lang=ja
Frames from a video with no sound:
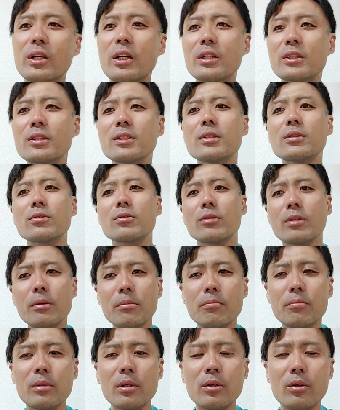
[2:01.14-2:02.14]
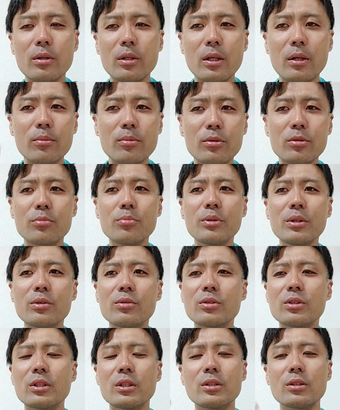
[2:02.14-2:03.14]
かりしたんですよね
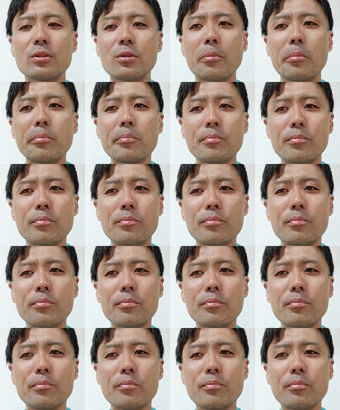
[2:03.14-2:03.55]
ダブルピックしたんですよ